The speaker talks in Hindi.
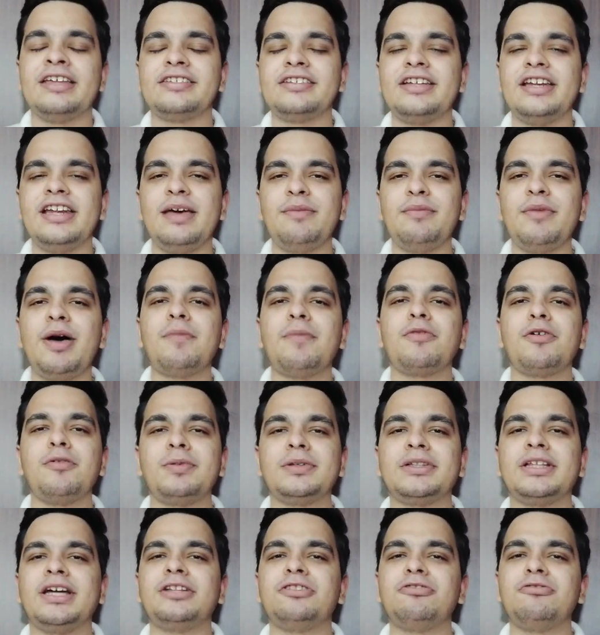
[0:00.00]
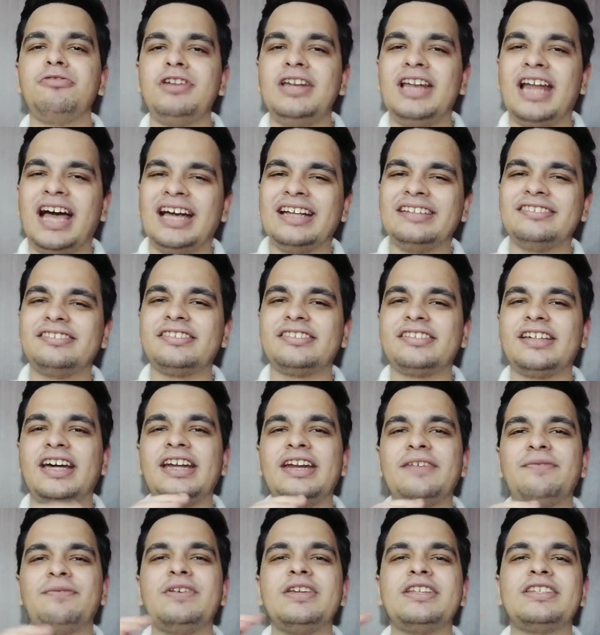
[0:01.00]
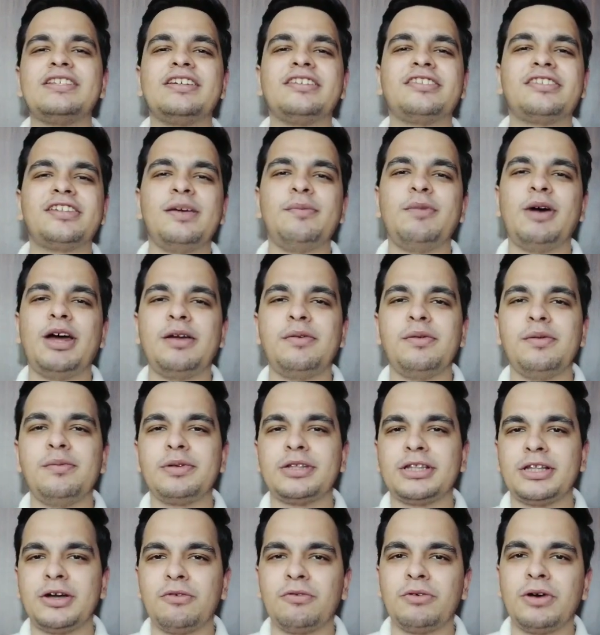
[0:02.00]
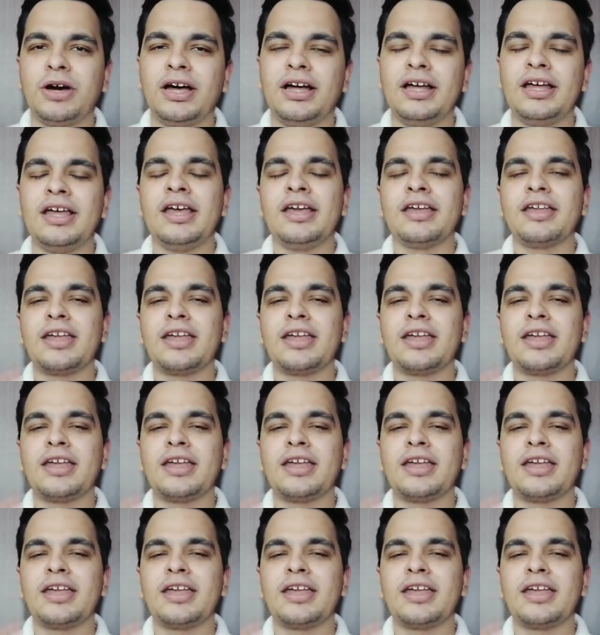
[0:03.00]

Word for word: चलिए मैं आपको बता दू लाइन से सारे फीचर्स के बारे में बताऊंगा